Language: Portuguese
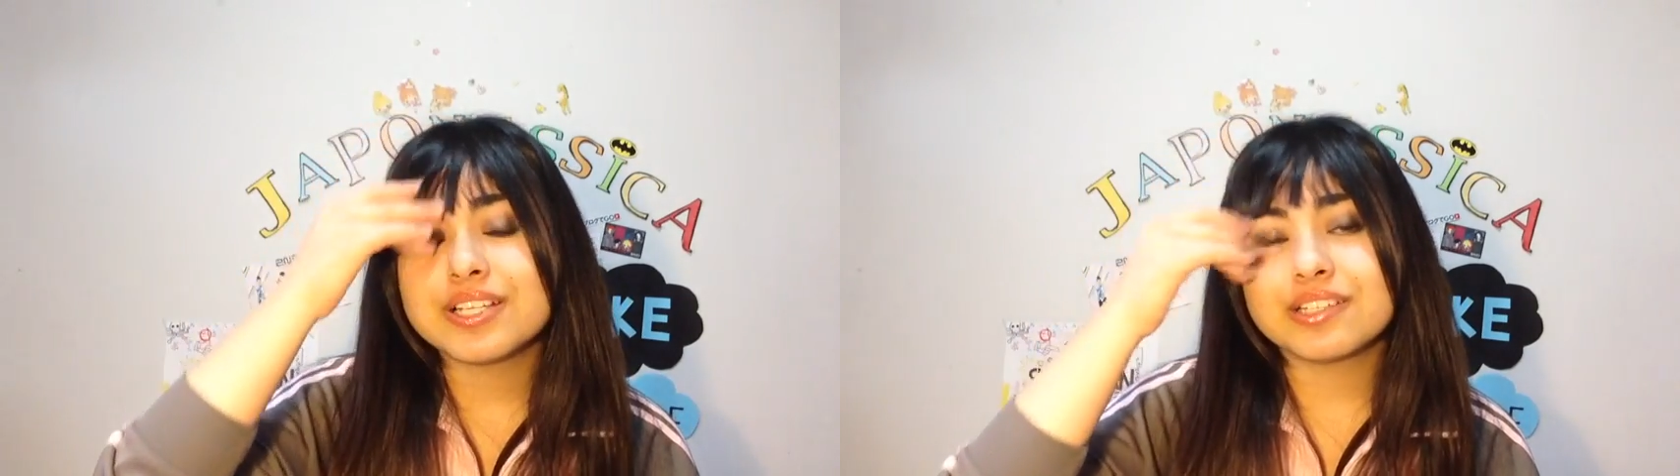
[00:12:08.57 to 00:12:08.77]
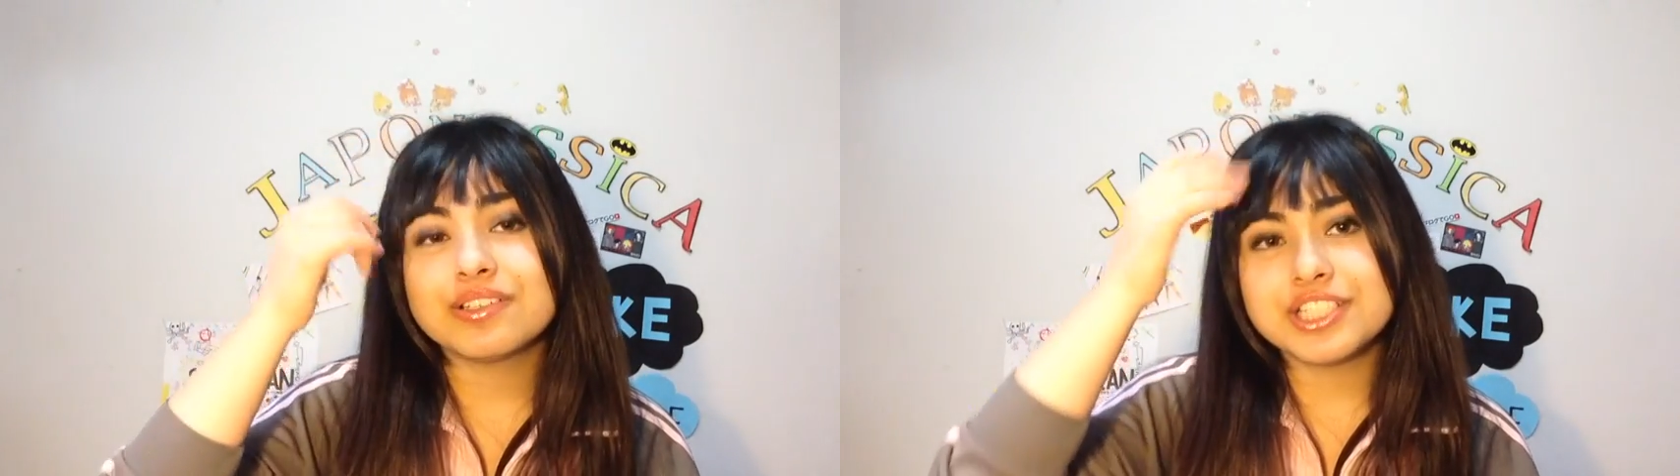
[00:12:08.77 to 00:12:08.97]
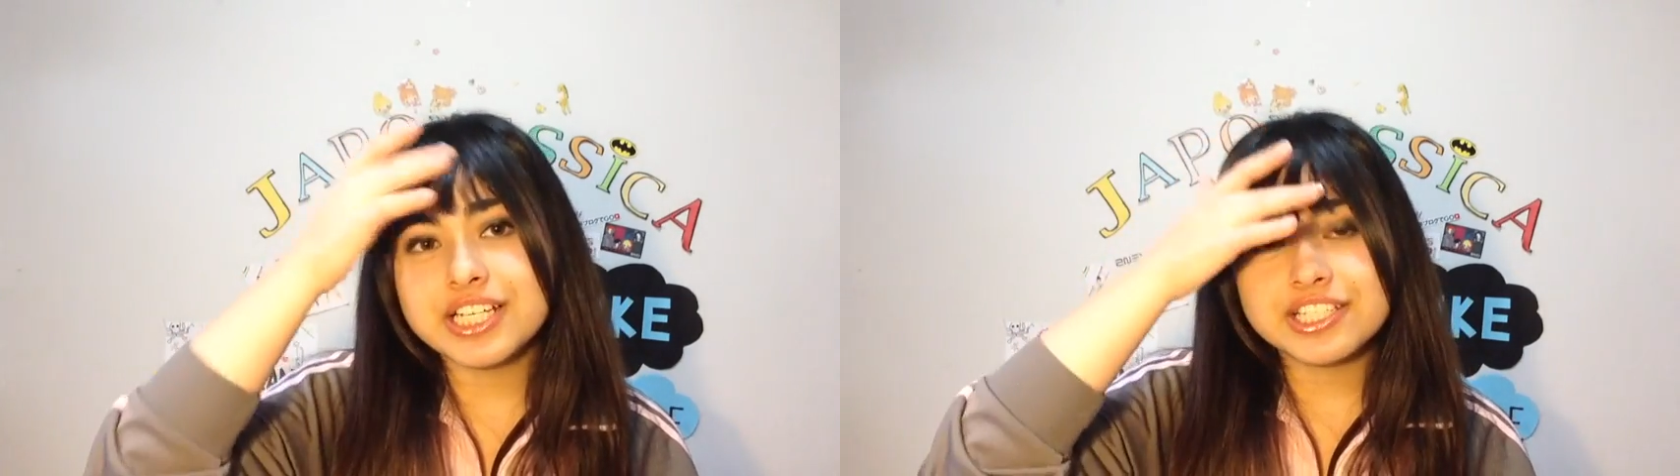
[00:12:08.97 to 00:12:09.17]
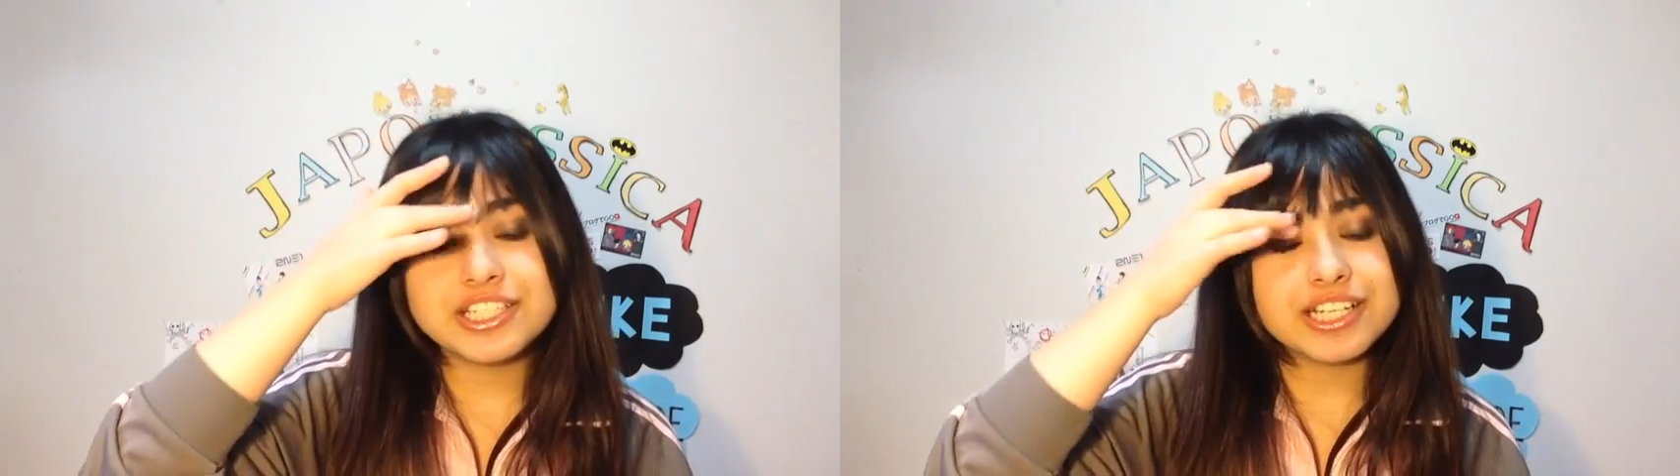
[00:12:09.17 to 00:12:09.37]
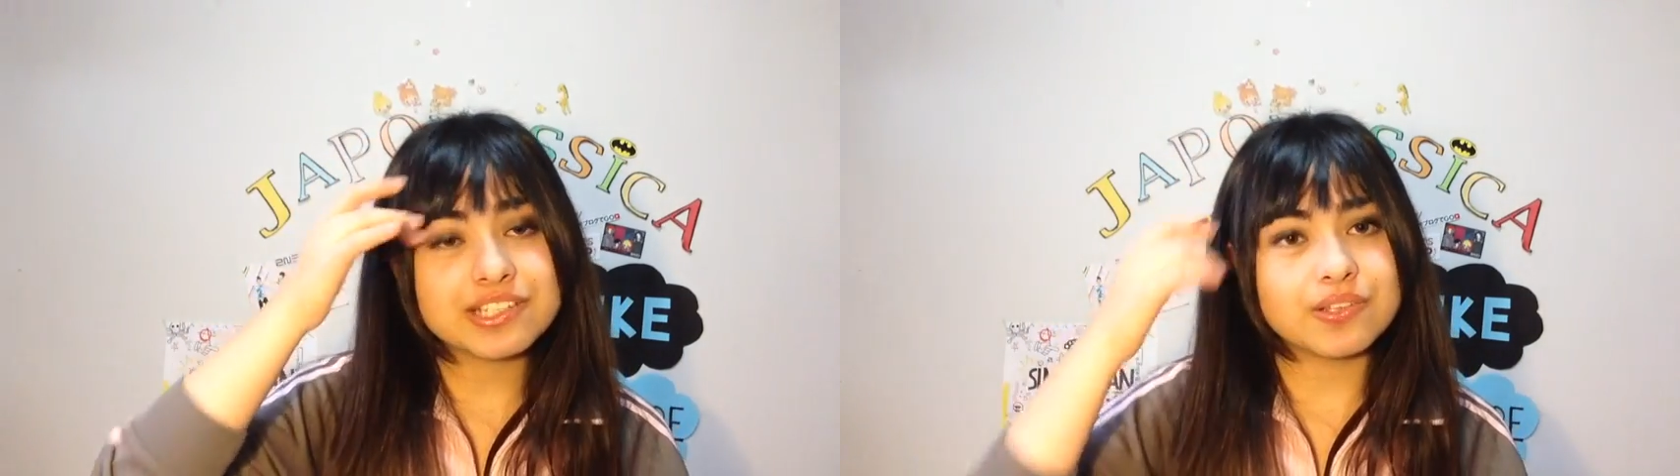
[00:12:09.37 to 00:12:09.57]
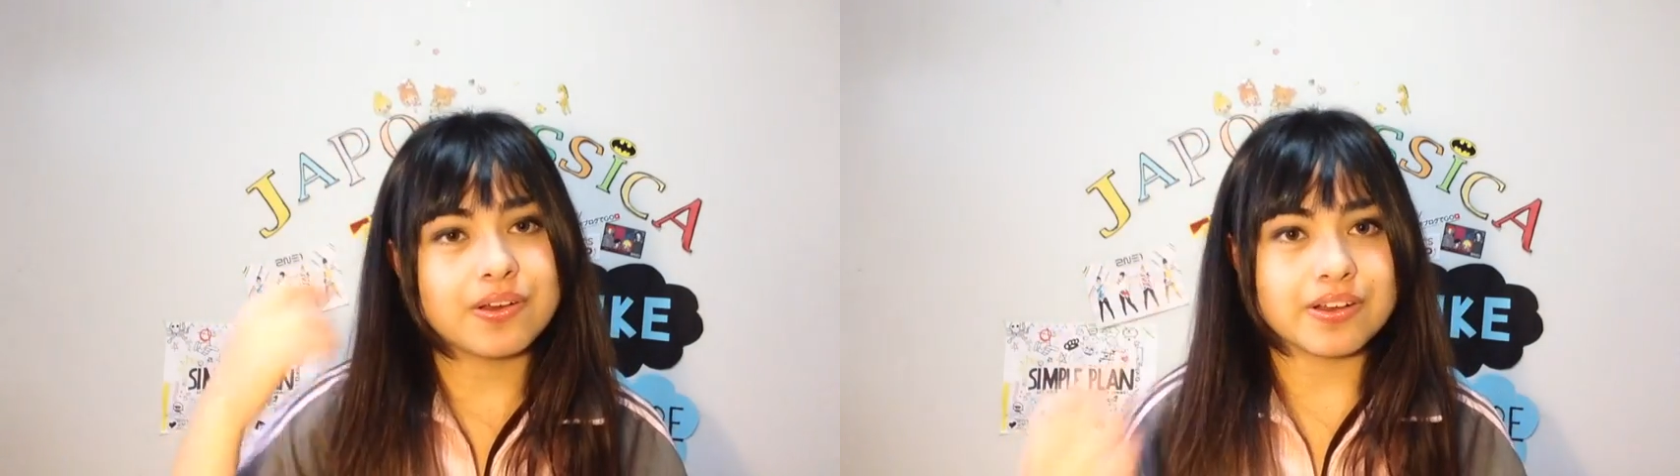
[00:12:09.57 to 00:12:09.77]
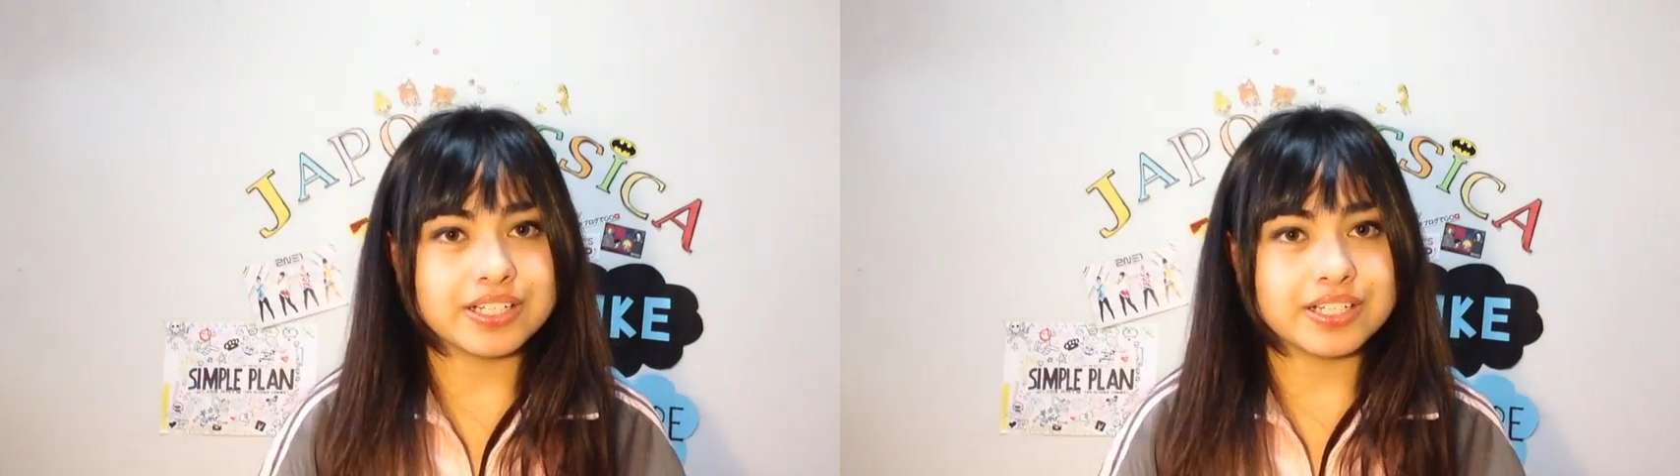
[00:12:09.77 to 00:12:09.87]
Coisa do dia a dia só.